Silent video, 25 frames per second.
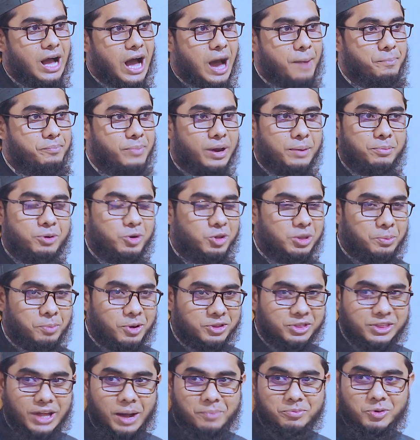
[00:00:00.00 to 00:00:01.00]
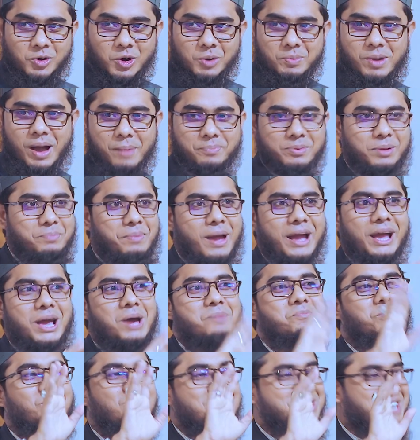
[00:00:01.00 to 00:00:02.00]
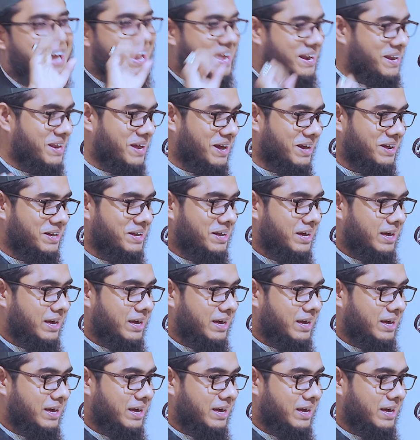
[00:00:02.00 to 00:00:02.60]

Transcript: আপনার বিরুদ্ধে বদনাম করবে আপনি ভেঙে পড়ে যাইয়েন না